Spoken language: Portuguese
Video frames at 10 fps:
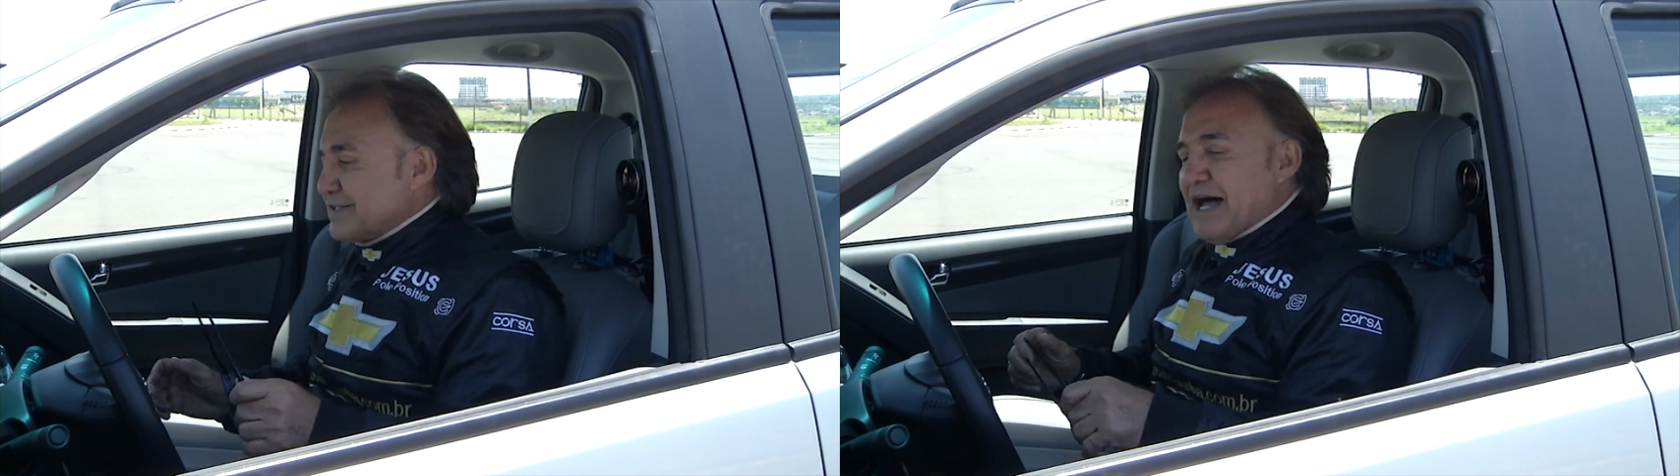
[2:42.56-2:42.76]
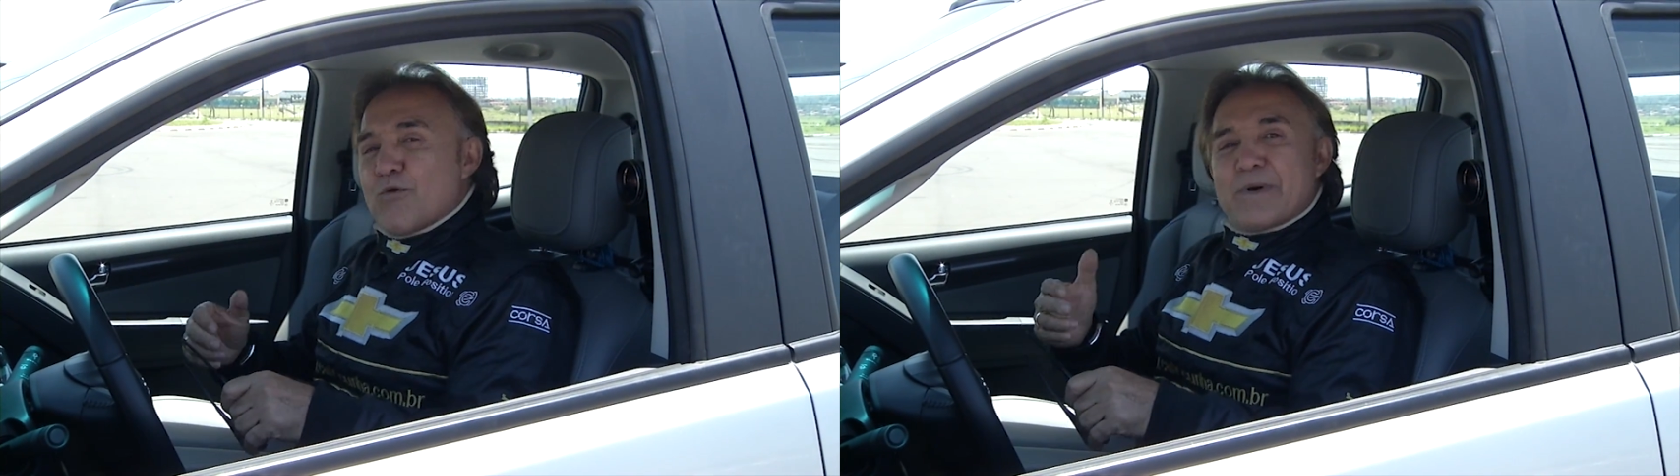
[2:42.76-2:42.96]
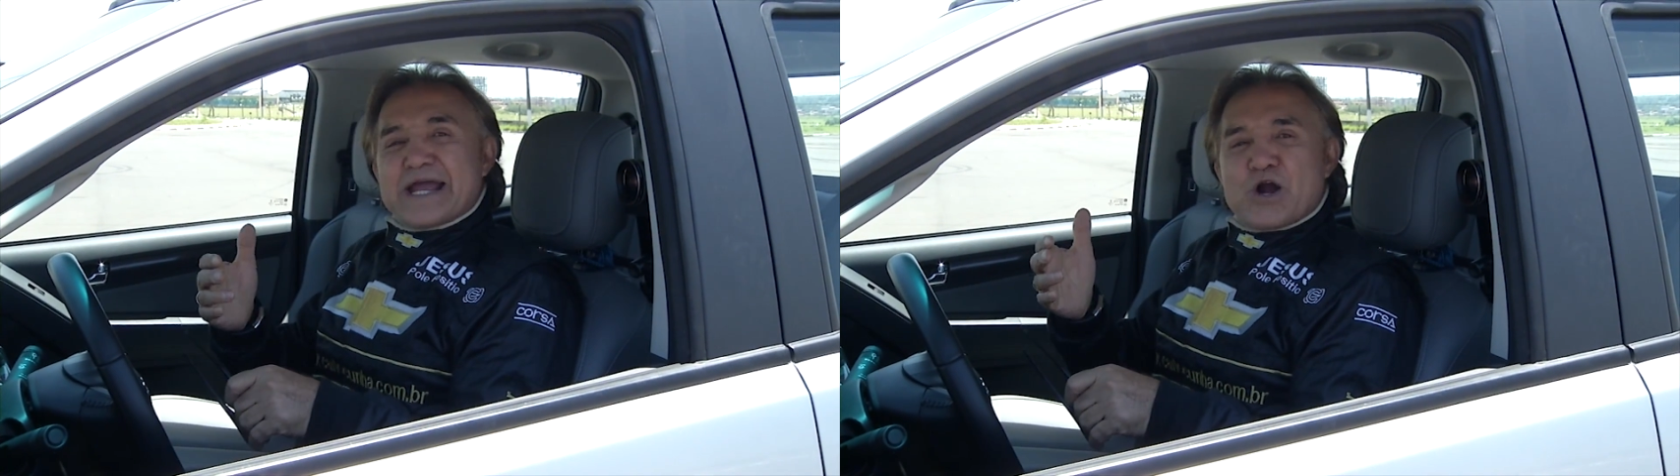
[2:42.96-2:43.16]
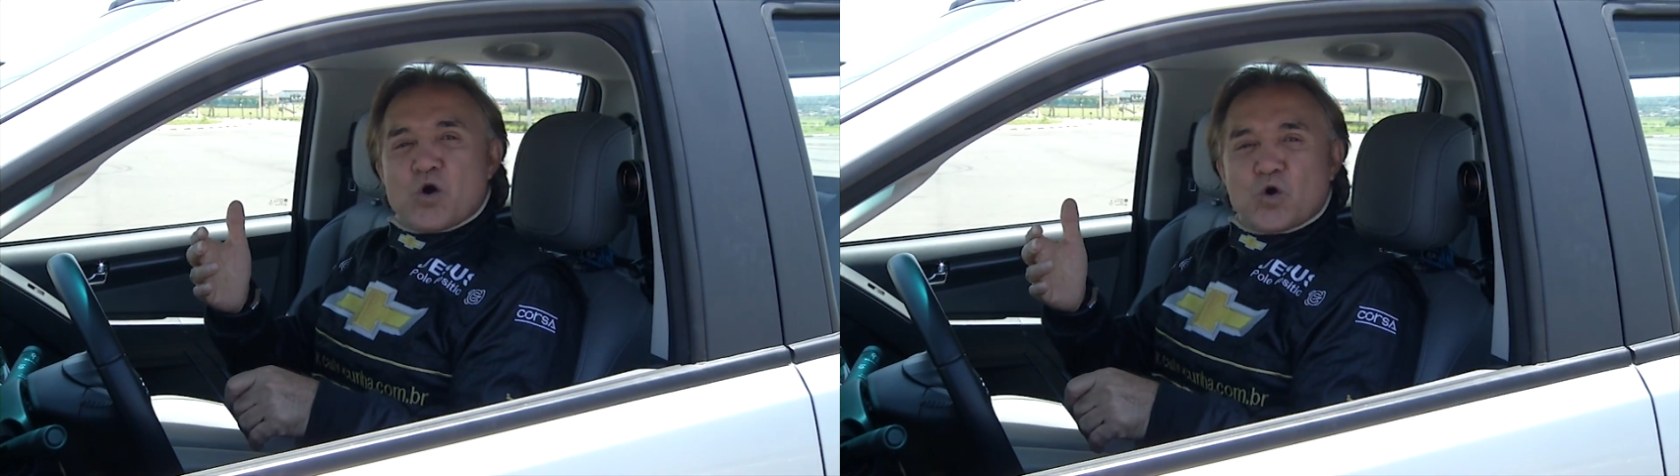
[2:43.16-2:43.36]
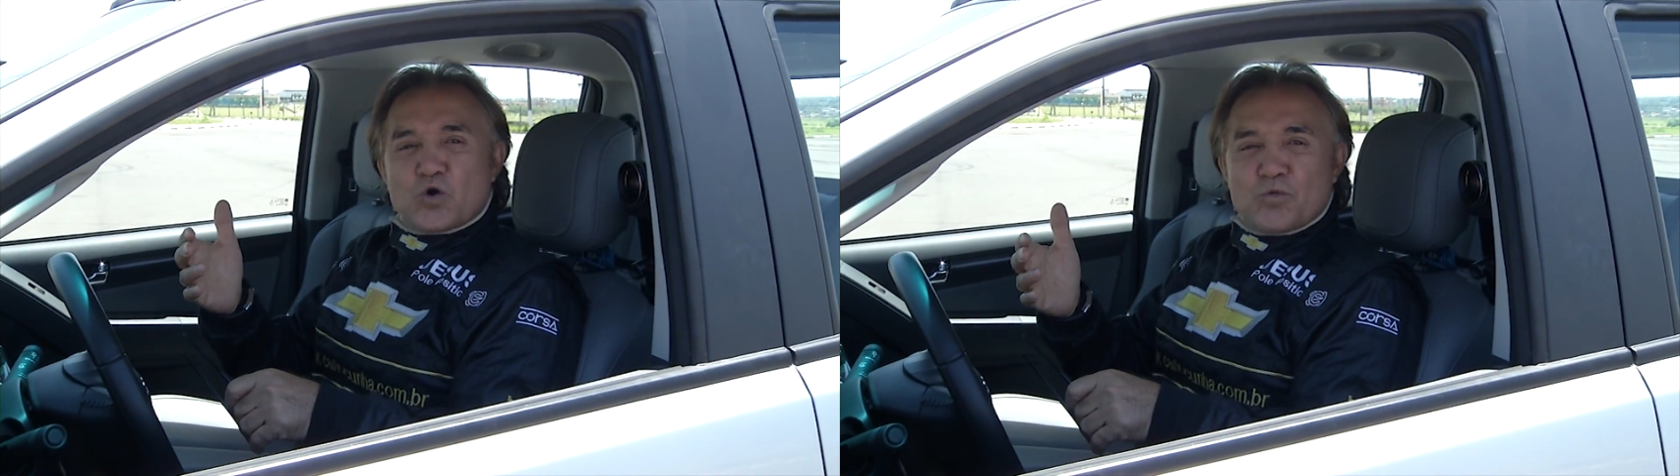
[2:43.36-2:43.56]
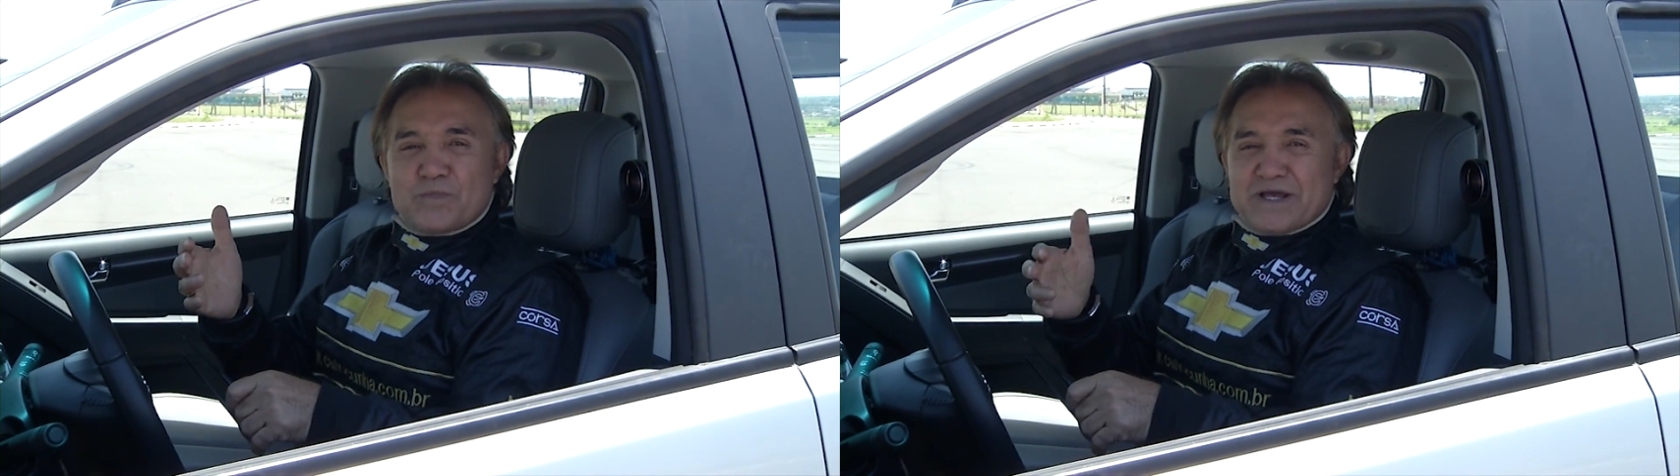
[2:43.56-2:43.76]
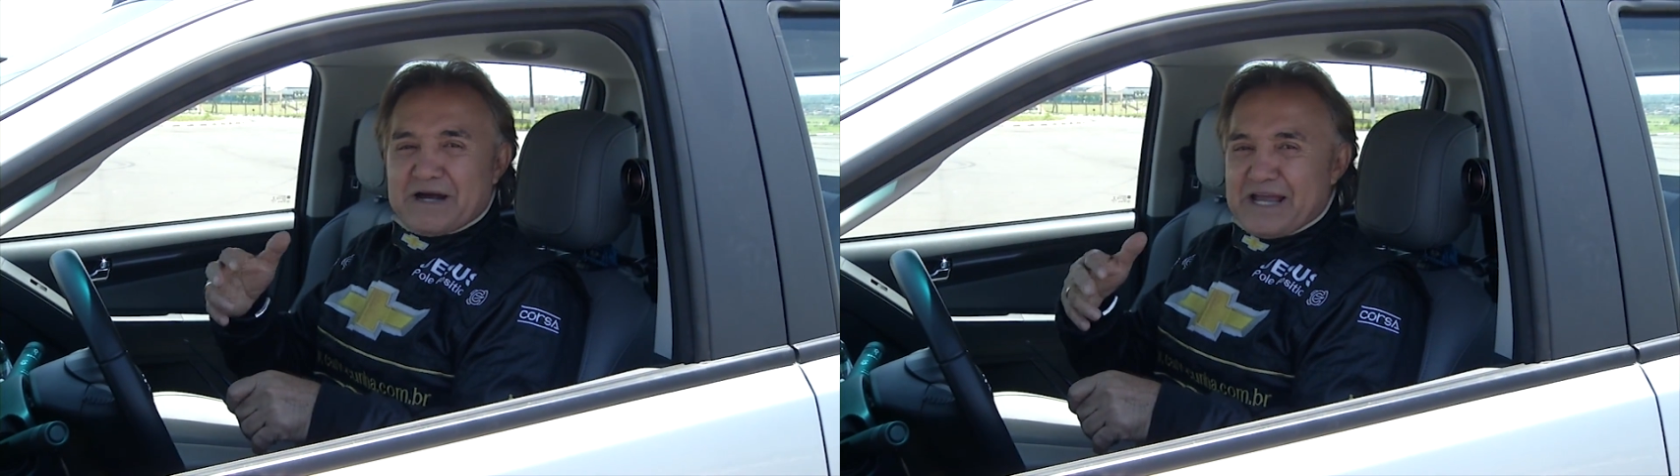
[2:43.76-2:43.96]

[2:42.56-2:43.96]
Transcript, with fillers: dá uma economia